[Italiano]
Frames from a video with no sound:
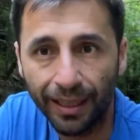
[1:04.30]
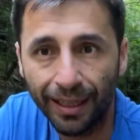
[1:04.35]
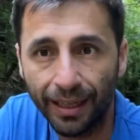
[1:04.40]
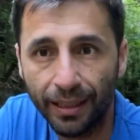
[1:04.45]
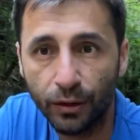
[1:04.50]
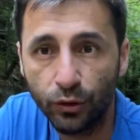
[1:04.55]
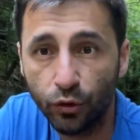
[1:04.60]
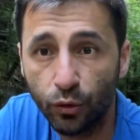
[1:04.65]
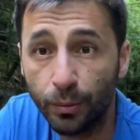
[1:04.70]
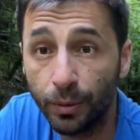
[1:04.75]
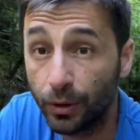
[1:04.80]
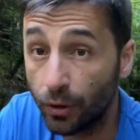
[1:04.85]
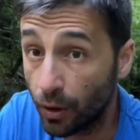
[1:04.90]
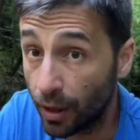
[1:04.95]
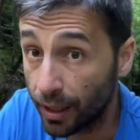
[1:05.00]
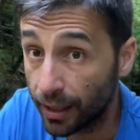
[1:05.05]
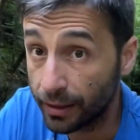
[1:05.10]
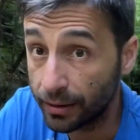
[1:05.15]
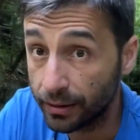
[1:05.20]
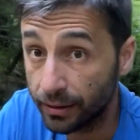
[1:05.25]
il cane subito
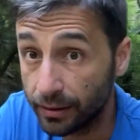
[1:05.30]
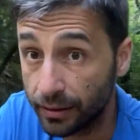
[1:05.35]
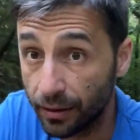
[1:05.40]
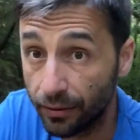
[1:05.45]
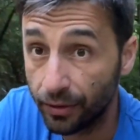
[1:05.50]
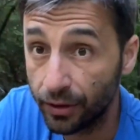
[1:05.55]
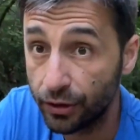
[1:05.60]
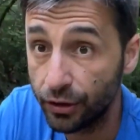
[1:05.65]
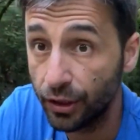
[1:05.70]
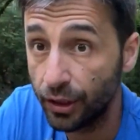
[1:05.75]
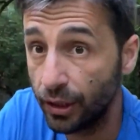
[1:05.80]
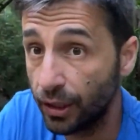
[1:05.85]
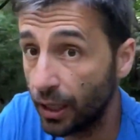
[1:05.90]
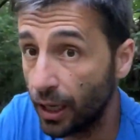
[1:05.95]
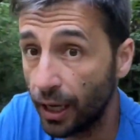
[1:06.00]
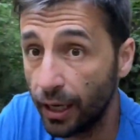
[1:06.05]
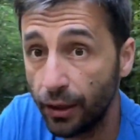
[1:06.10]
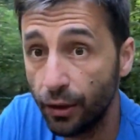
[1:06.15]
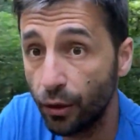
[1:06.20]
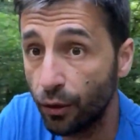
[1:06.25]
anche senza i vaccini
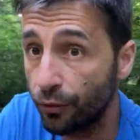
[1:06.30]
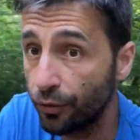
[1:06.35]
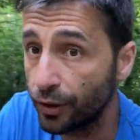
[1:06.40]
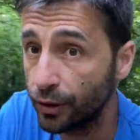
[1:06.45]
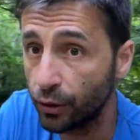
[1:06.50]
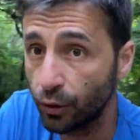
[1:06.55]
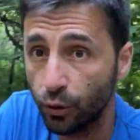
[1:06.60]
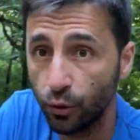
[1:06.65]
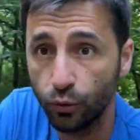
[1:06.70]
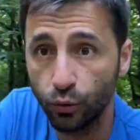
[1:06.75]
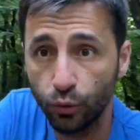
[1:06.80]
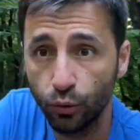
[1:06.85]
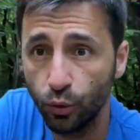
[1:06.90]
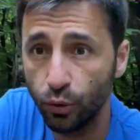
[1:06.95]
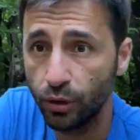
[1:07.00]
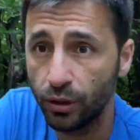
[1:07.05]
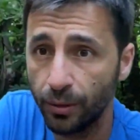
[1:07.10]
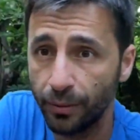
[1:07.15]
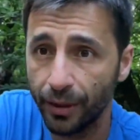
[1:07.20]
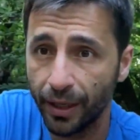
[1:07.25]
e io l'ho fatto con
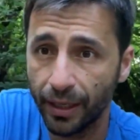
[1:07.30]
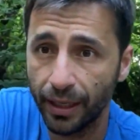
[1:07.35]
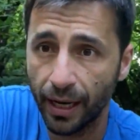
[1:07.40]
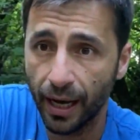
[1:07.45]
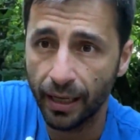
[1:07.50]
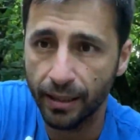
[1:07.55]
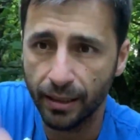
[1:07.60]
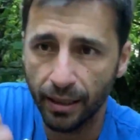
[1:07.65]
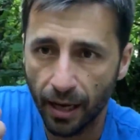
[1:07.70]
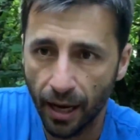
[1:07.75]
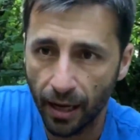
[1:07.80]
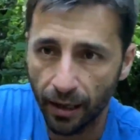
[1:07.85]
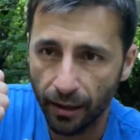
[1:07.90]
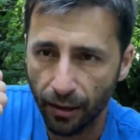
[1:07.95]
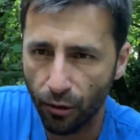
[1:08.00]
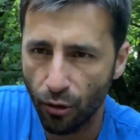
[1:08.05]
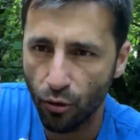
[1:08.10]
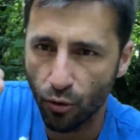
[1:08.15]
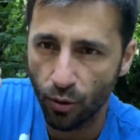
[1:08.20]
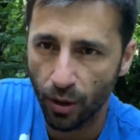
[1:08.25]
tutti i miei cani,
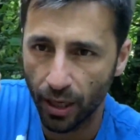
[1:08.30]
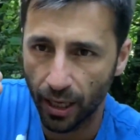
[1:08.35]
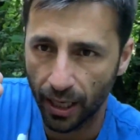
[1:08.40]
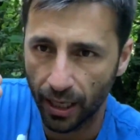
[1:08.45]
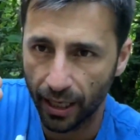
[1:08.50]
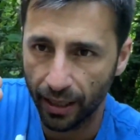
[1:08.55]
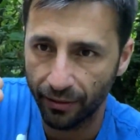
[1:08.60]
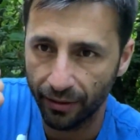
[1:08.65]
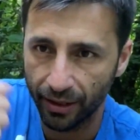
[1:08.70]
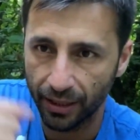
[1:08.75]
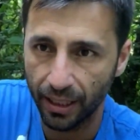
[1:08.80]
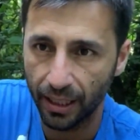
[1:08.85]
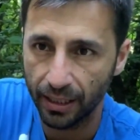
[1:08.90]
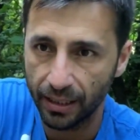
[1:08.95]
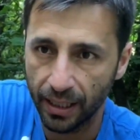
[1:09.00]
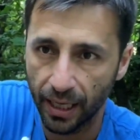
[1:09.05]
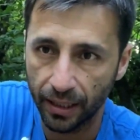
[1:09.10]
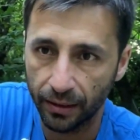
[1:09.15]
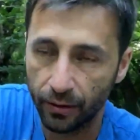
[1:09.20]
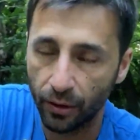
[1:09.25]
anche con quella che vedi là
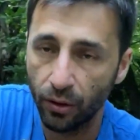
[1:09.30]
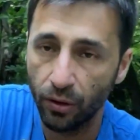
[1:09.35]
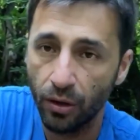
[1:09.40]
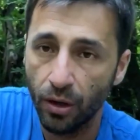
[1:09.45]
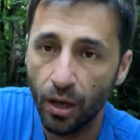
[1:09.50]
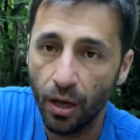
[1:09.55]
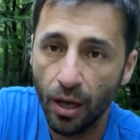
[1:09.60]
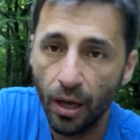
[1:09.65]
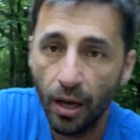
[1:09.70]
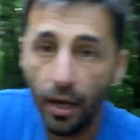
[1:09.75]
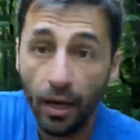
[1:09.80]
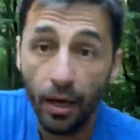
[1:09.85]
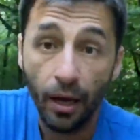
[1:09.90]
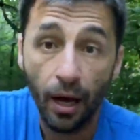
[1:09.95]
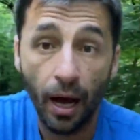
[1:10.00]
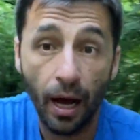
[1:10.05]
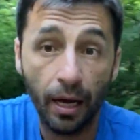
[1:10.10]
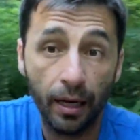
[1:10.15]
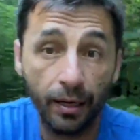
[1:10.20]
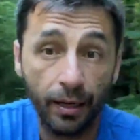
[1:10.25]
dietro,
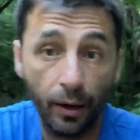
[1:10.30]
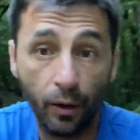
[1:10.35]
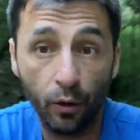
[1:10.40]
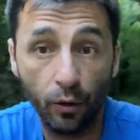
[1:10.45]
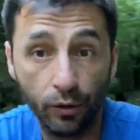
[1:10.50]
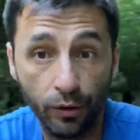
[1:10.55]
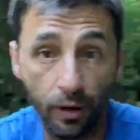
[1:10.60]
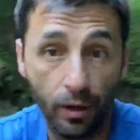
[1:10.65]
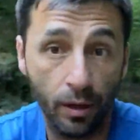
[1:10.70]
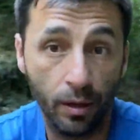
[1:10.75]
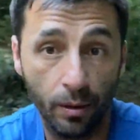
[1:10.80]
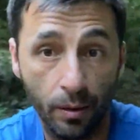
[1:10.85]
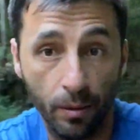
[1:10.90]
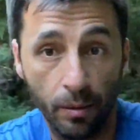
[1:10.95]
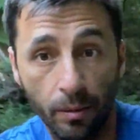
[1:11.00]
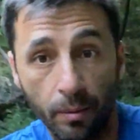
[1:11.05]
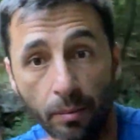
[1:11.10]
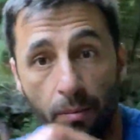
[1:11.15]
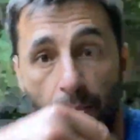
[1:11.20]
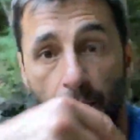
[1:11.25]
anche con
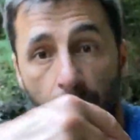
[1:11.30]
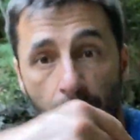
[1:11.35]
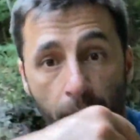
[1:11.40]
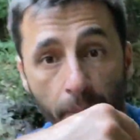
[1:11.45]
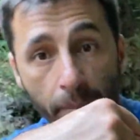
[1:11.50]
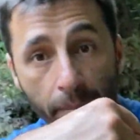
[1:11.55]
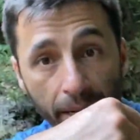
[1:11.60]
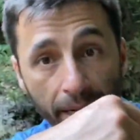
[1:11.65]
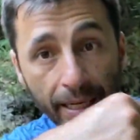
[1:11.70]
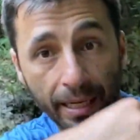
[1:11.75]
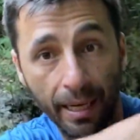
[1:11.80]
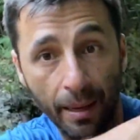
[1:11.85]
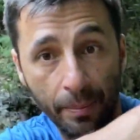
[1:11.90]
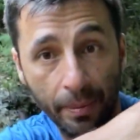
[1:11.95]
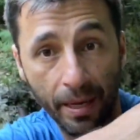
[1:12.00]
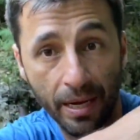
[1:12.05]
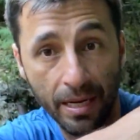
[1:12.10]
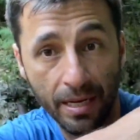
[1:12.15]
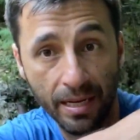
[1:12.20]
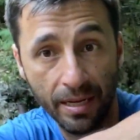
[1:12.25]
belli
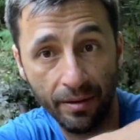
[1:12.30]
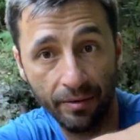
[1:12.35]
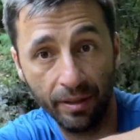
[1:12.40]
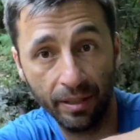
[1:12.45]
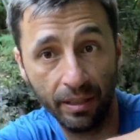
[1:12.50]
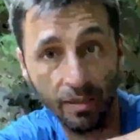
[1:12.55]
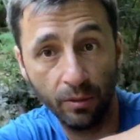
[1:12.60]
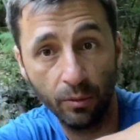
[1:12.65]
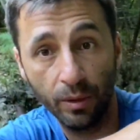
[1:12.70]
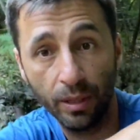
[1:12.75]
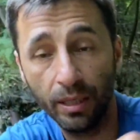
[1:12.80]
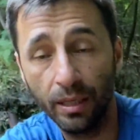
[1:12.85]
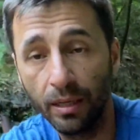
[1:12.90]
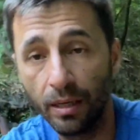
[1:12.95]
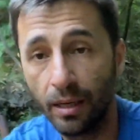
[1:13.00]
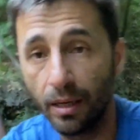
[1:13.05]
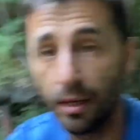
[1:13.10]
capelli che vedi qui